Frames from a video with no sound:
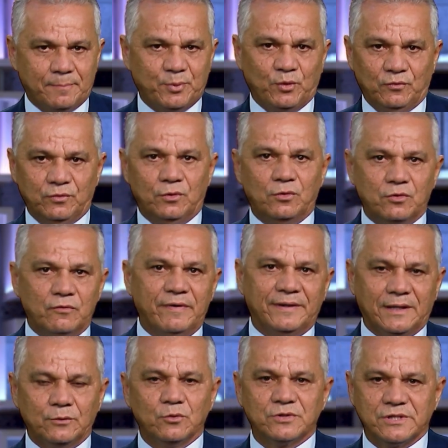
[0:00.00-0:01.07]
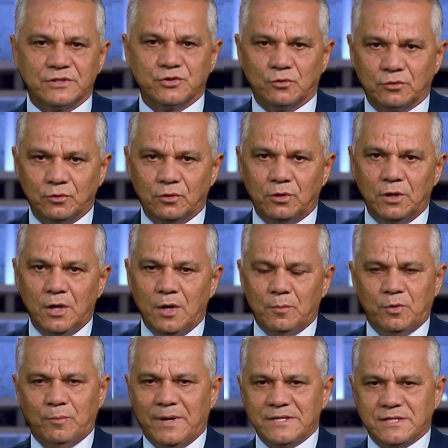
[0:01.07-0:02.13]
aprovou, o governador sancionou,
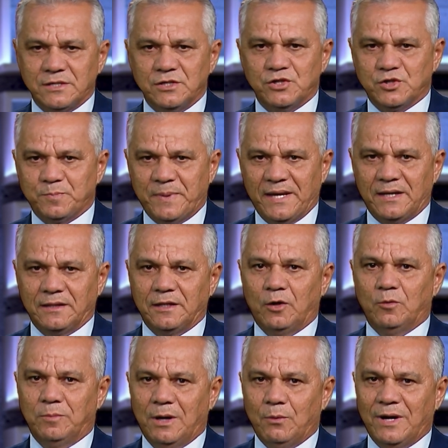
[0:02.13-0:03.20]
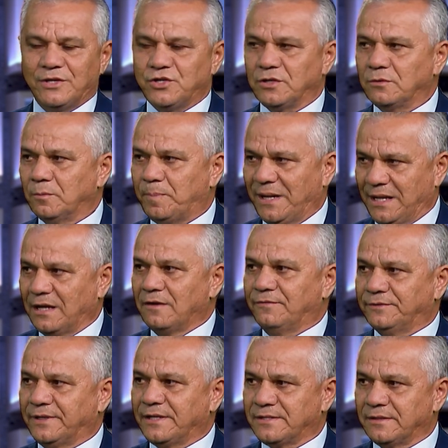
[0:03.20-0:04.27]
por mais que a gente espera derrubar o artigo, o
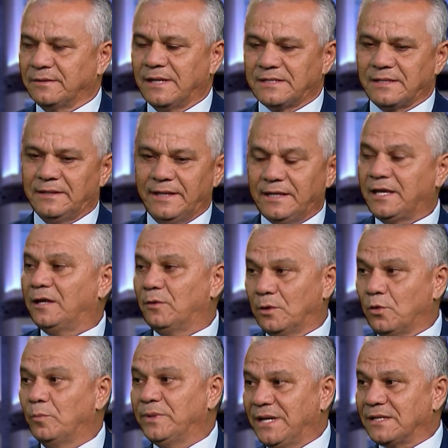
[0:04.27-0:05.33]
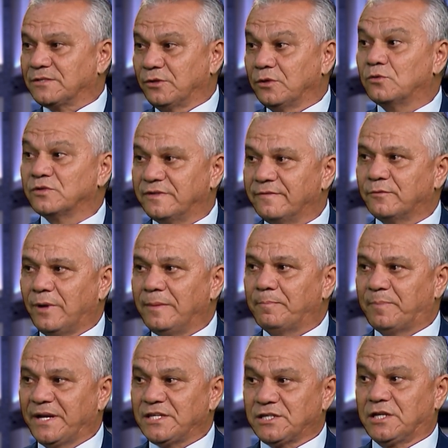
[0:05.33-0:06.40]
parágrafo terceiro dessa lei, que era uma combinação inclusive com a
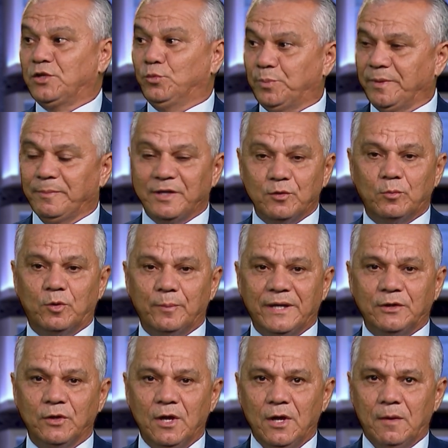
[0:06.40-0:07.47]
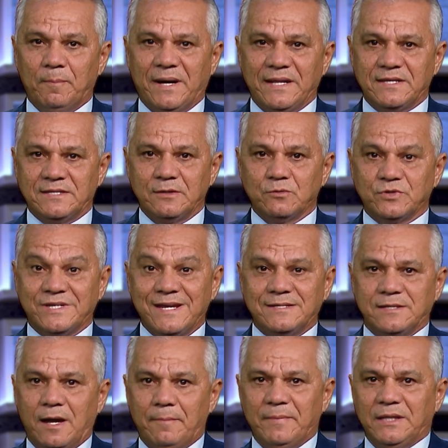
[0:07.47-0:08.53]
imprensa, que no primeiro momento parecia um
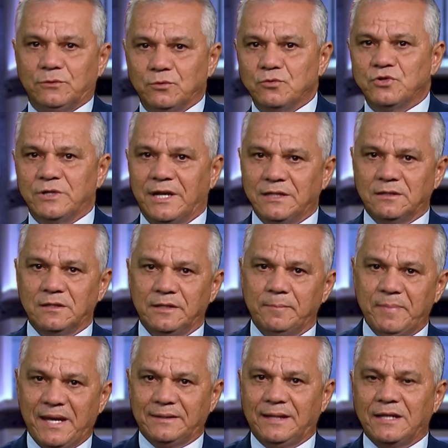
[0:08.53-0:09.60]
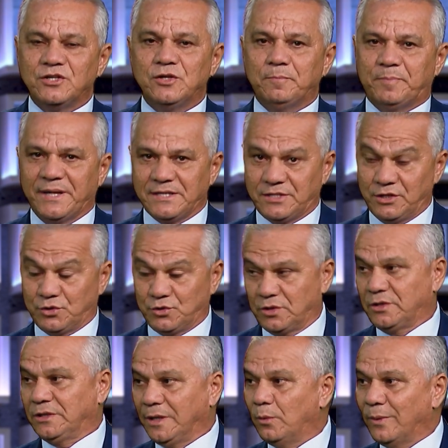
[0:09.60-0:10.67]
cerceamento do direito de liberdade de imprensa, isso
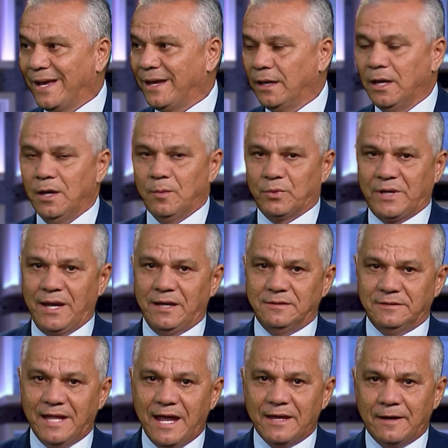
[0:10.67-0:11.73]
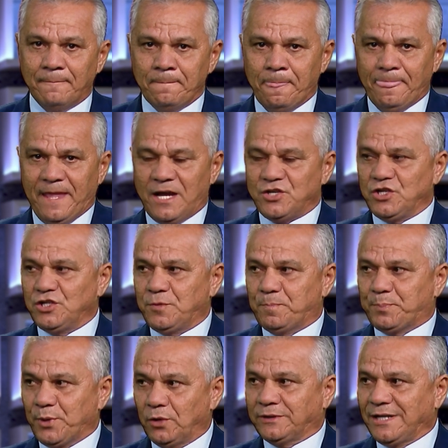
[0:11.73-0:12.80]
que não é, porque a ideia é a gente
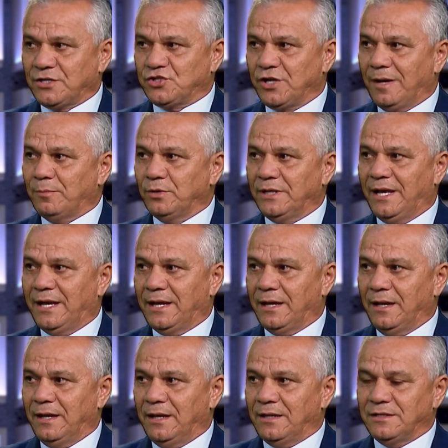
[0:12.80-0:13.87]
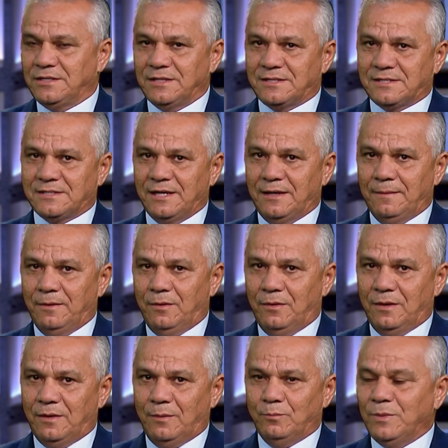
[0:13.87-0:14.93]
proteger a mulher de ser
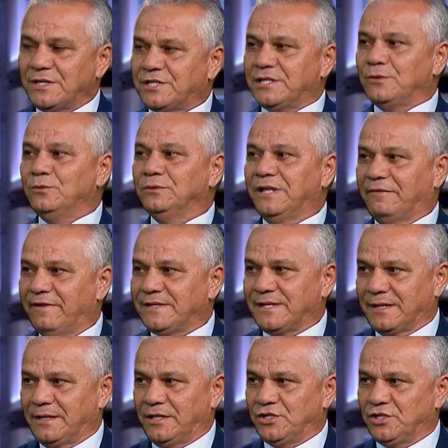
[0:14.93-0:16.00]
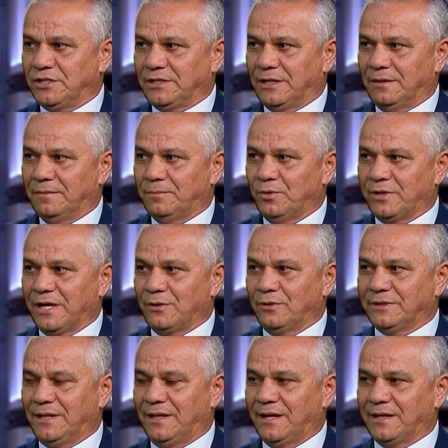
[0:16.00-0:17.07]
uma segunda vez agredida, porque uhum.
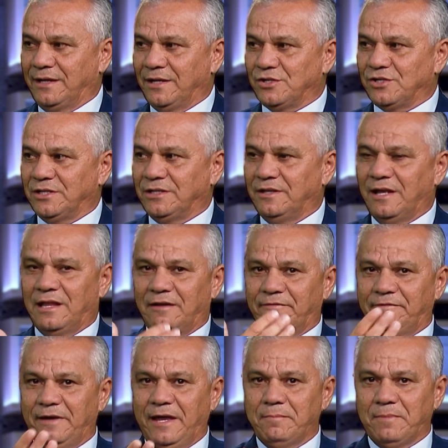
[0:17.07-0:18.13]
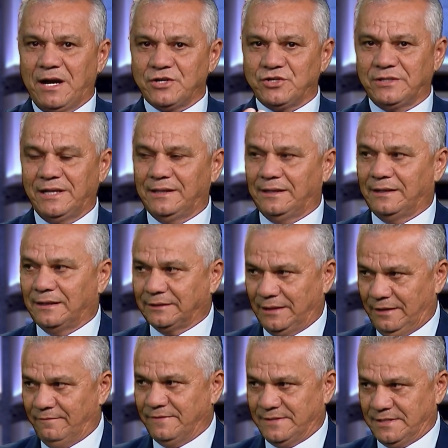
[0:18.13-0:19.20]
quando ela é agredida e ela vê a imagem dela na
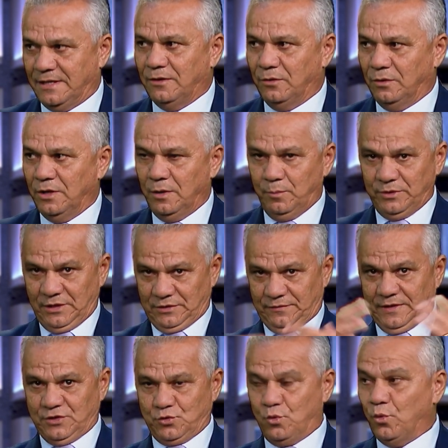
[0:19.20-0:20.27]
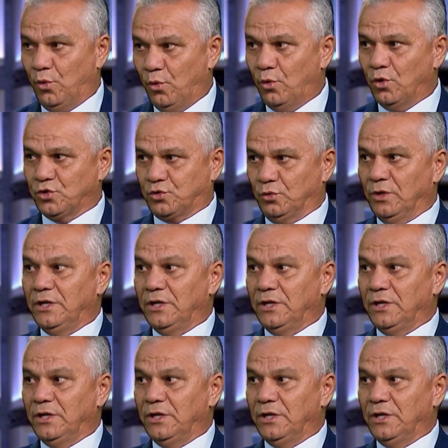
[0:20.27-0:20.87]
televisão, muitas vezes com o rosto